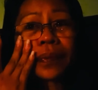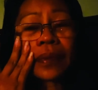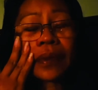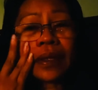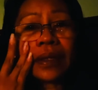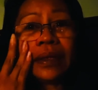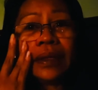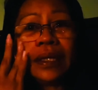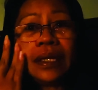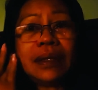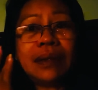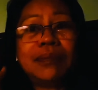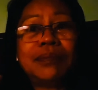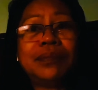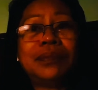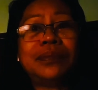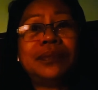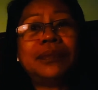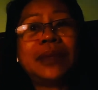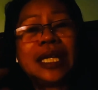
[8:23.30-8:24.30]
hindi,
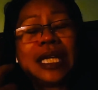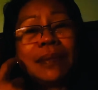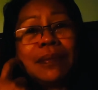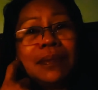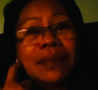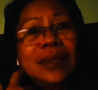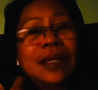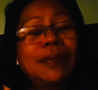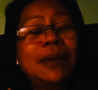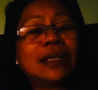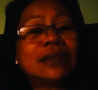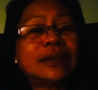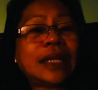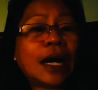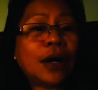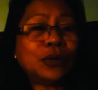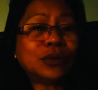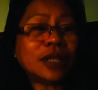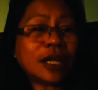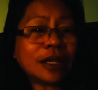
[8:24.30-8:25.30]
may ibang
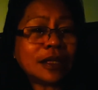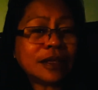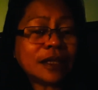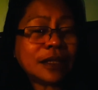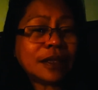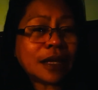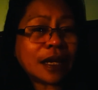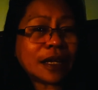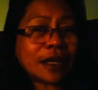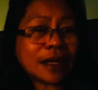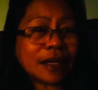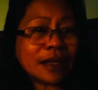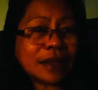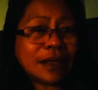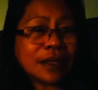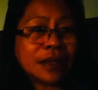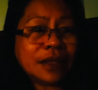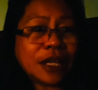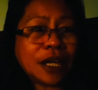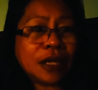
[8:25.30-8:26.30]
tao na hindi
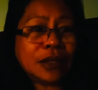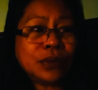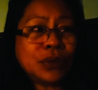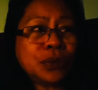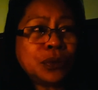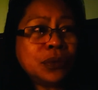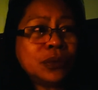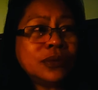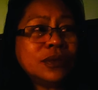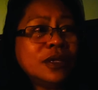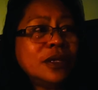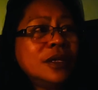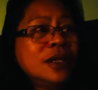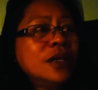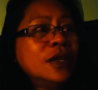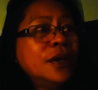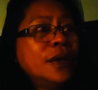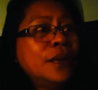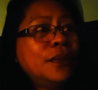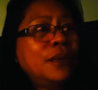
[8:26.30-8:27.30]
naiintindihan yung
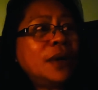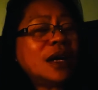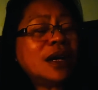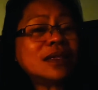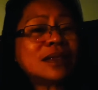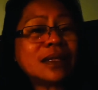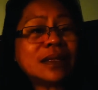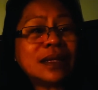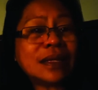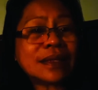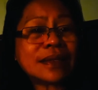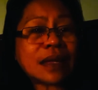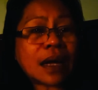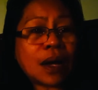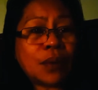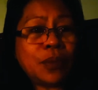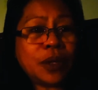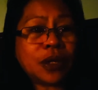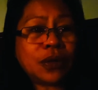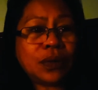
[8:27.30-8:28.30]
mga
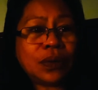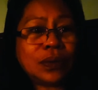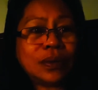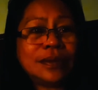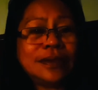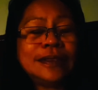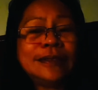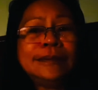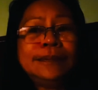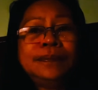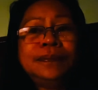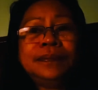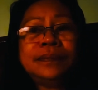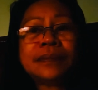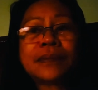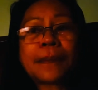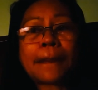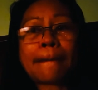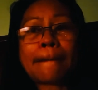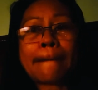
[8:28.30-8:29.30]
sinasabi ko.
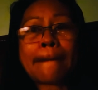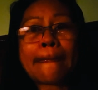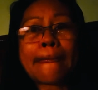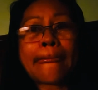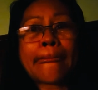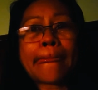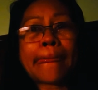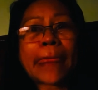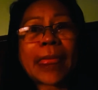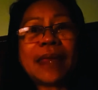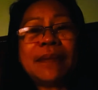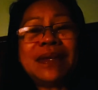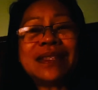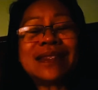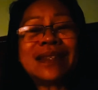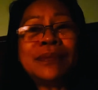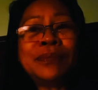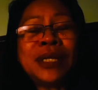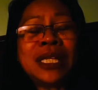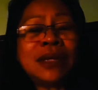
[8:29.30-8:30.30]

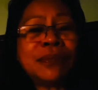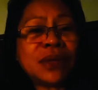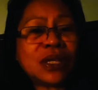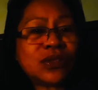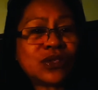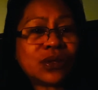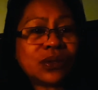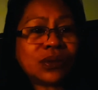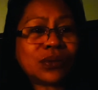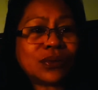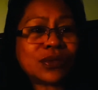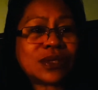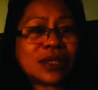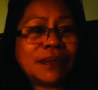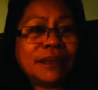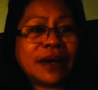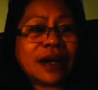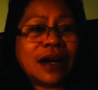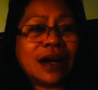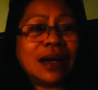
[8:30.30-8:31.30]
Minsan minimension ko sa
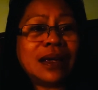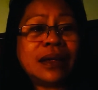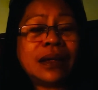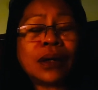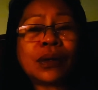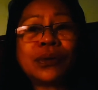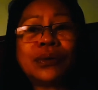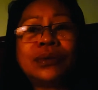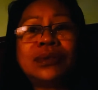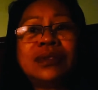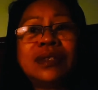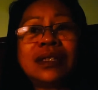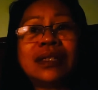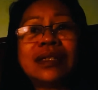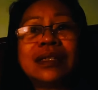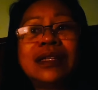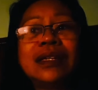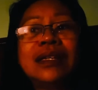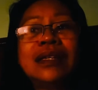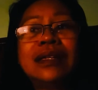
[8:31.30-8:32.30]
mga anak ko na
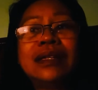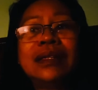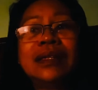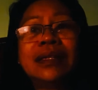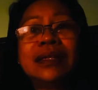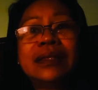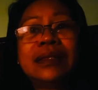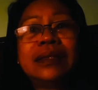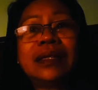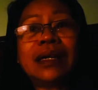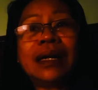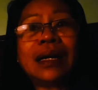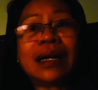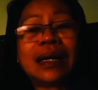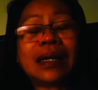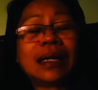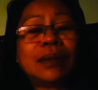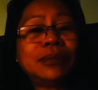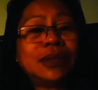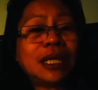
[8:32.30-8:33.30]

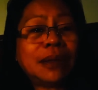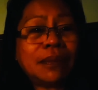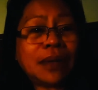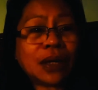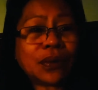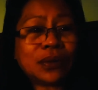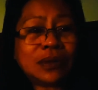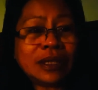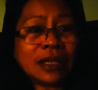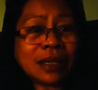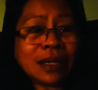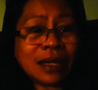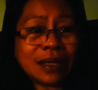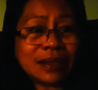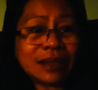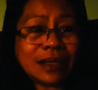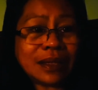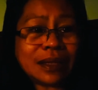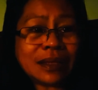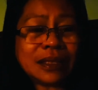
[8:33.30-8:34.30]
nakakaramdam ako ng
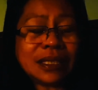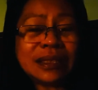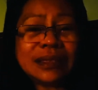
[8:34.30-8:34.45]
ganyan.